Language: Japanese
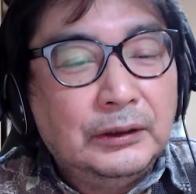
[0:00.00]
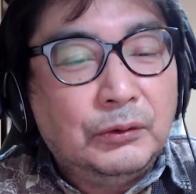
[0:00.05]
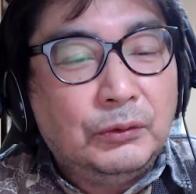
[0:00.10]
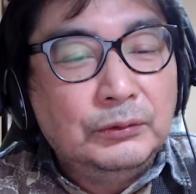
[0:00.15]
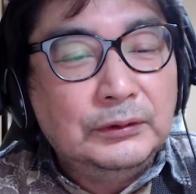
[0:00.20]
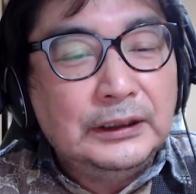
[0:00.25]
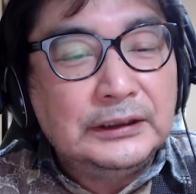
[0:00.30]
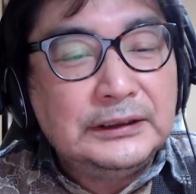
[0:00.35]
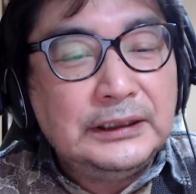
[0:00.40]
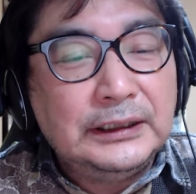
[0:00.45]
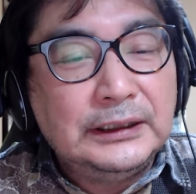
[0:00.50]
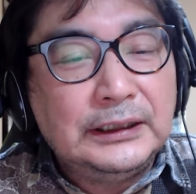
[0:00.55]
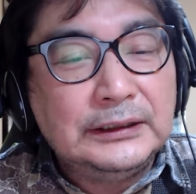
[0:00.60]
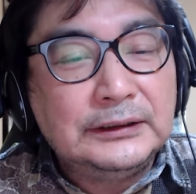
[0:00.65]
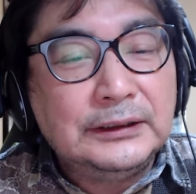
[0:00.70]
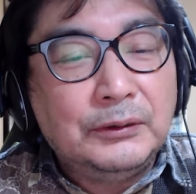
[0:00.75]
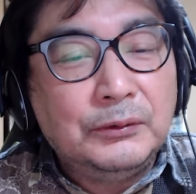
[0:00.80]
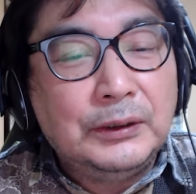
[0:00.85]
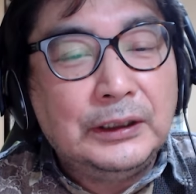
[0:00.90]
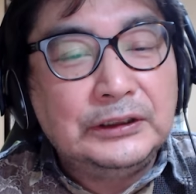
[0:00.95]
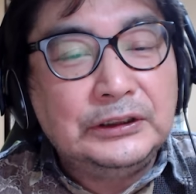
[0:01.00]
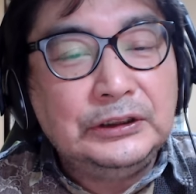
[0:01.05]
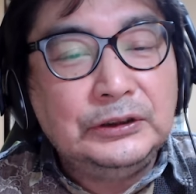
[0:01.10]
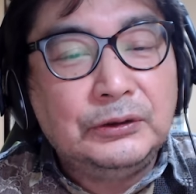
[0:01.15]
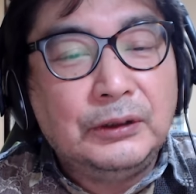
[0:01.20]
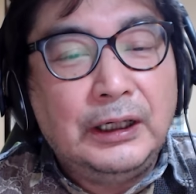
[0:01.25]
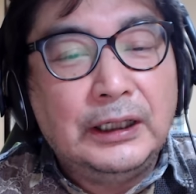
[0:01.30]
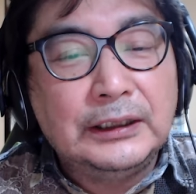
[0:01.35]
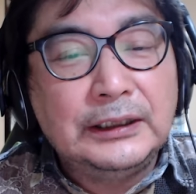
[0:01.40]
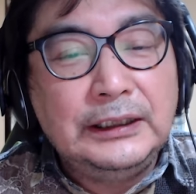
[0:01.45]
こんな生活はおかしい
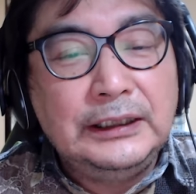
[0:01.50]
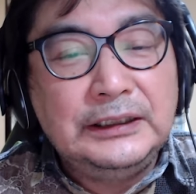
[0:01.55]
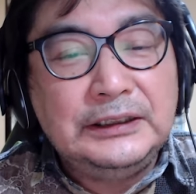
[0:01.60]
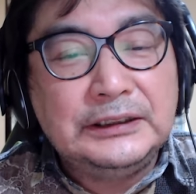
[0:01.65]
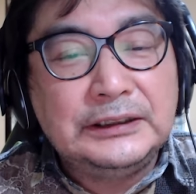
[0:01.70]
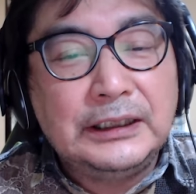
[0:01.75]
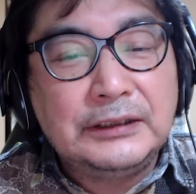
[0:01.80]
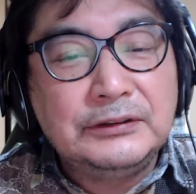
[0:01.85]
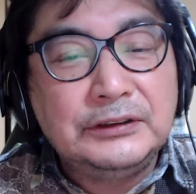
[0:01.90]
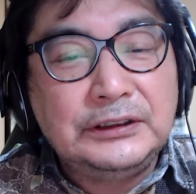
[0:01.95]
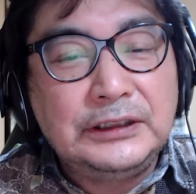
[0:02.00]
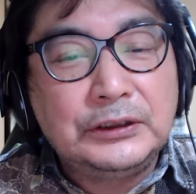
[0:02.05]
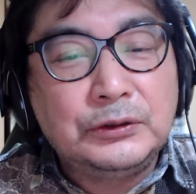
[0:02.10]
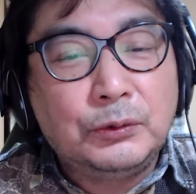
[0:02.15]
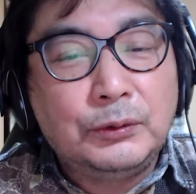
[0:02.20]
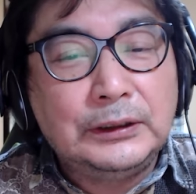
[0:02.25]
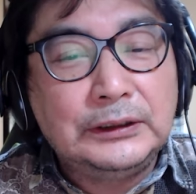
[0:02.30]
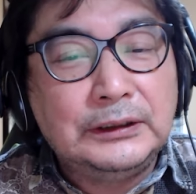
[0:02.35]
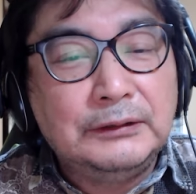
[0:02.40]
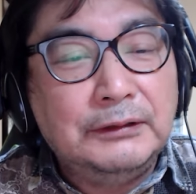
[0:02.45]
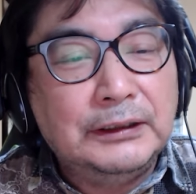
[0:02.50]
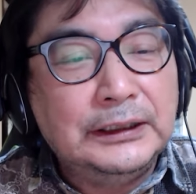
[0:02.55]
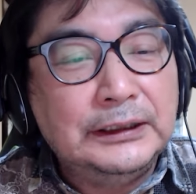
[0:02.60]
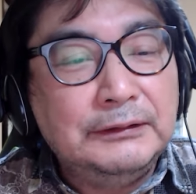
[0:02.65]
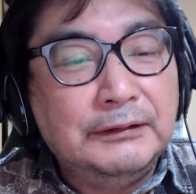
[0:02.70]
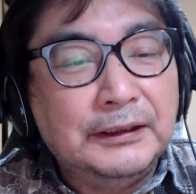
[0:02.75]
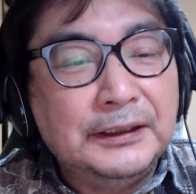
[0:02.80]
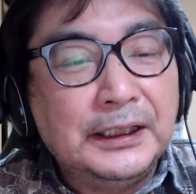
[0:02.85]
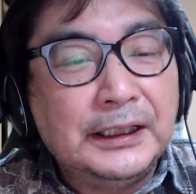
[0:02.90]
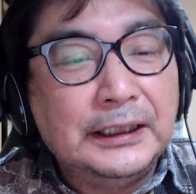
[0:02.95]
とはっきり自覚して育ったわけ
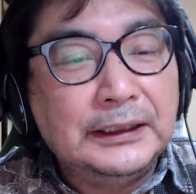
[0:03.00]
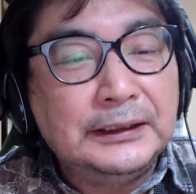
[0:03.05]
ではな